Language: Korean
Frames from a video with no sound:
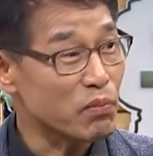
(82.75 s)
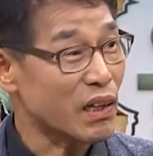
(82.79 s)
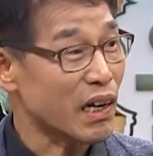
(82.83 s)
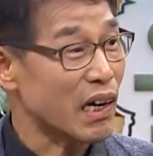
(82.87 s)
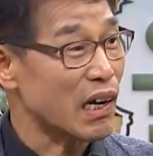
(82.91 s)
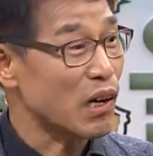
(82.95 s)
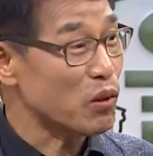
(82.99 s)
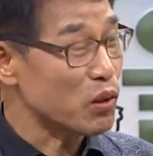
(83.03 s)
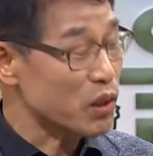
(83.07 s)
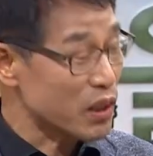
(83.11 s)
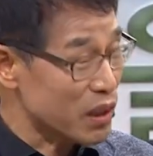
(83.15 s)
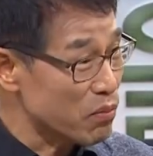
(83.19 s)

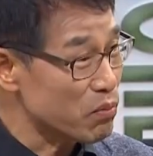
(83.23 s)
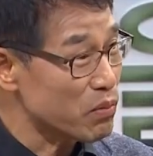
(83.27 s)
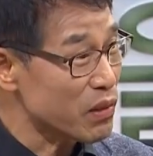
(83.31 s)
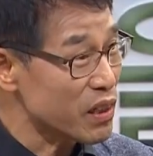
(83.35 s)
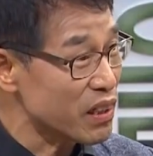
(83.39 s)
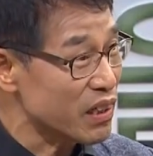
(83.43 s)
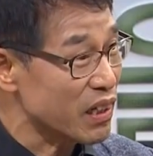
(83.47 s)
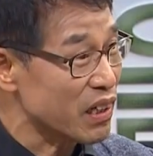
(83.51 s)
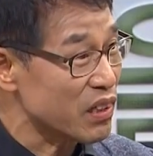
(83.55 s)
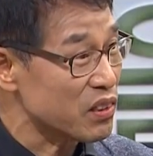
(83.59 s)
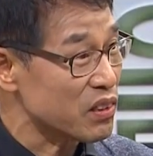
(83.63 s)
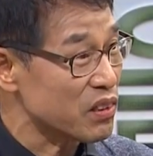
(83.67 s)
당하고
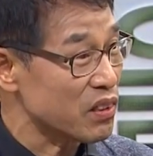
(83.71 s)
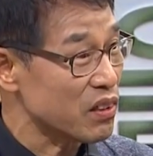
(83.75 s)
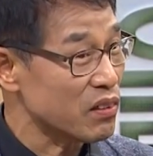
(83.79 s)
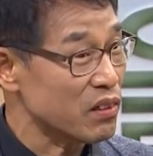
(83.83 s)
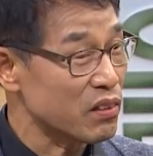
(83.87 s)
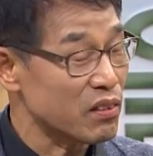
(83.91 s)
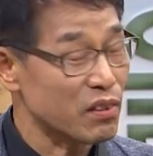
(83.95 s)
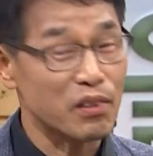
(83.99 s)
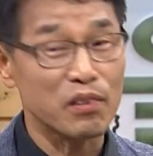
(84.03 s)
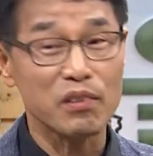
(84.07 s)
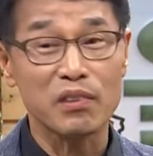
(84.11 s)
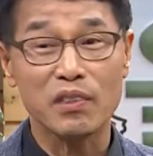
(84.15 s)
힘들겠어요.
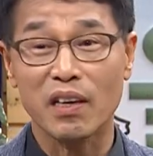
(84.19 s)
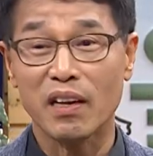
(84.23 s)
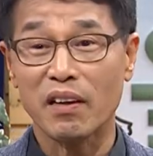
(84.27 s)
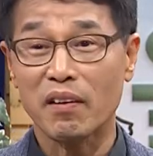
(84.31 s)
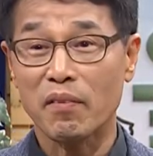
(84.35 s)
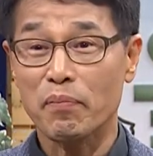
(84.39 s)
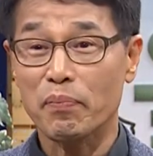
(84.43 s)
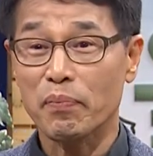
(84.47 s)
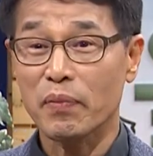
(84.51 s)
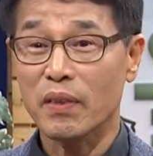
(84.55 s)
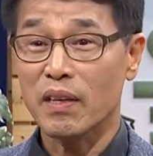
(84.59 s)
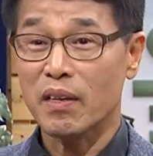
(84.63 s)
그런데
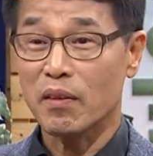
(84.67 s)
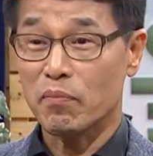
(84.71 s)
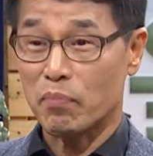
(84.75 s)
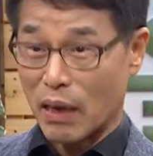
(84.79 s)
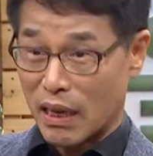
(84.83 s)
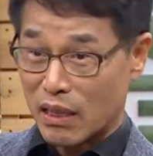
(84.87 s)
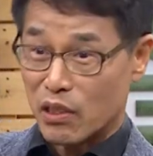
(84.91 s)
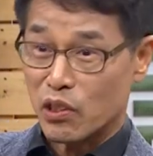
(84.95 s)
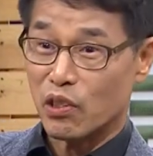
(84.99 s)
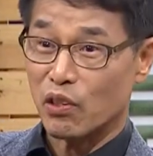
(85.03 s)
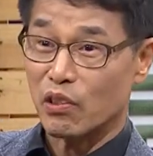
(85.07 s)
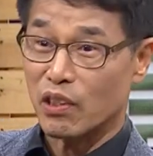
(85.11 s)

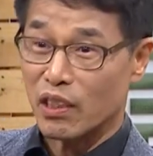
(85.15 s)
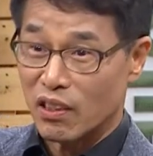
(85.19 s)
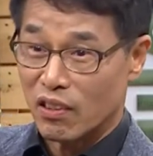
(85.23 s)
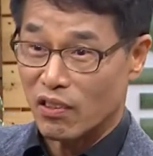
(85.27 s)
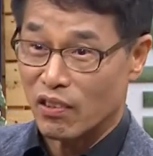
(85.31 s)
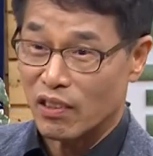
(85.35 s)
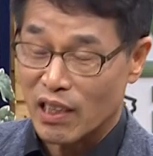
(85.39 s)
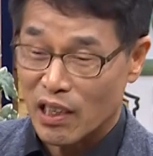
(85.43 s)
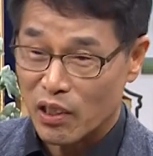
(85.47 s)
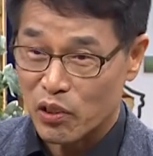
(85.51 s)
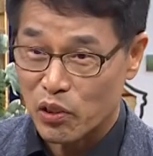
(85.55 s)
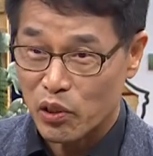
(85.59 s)
반전이
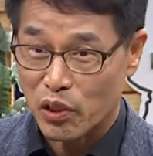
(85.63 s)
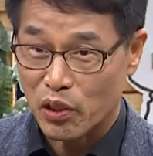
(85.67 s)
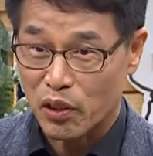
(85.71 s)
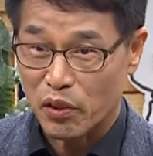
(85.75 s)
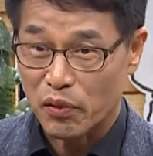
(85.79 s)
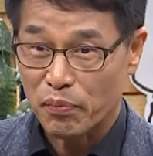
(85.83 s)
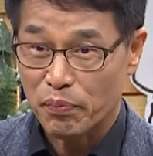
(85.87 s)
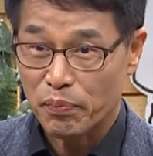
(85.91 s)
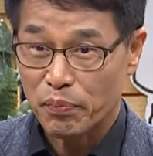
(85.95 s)
일어나죠.